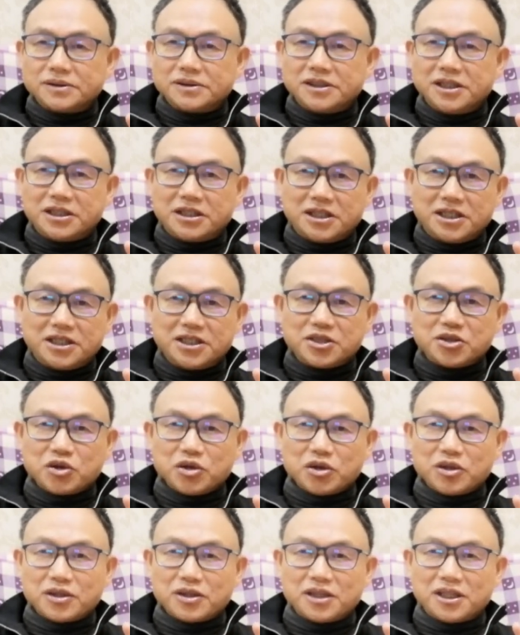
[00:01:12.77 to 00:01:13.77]
也提
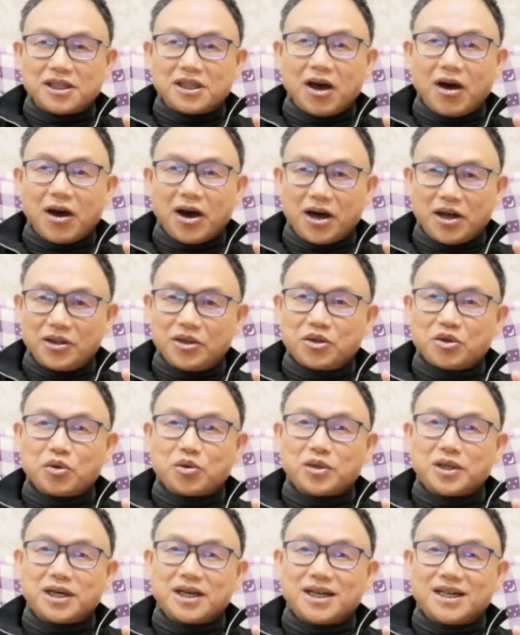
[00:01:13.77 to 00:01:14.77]
出提到很
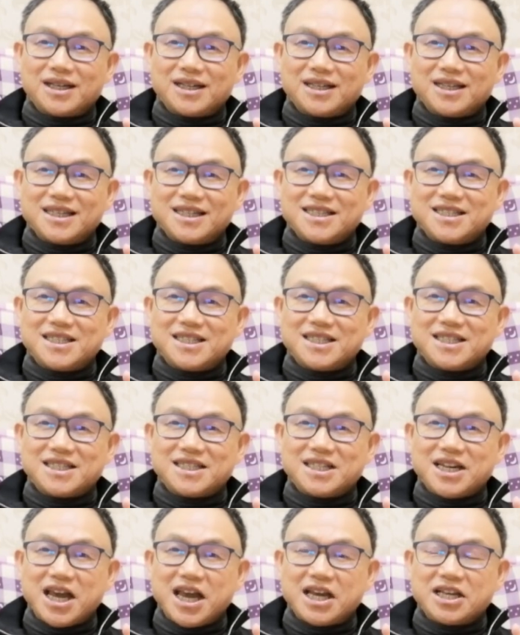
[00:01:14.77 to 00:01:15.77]
多的一些
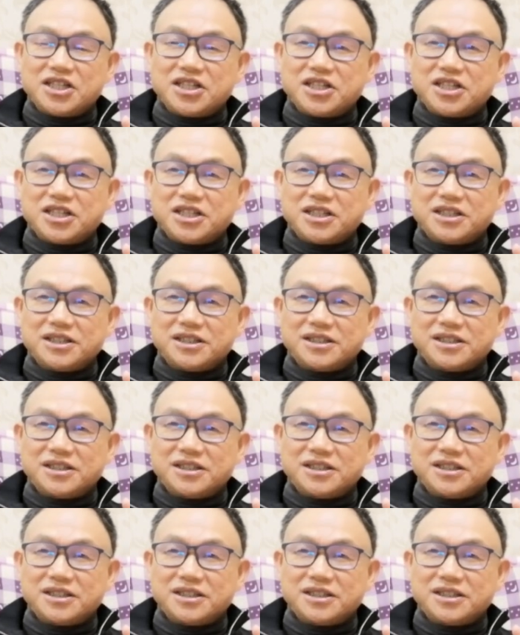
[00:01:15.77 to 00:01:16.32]
建议。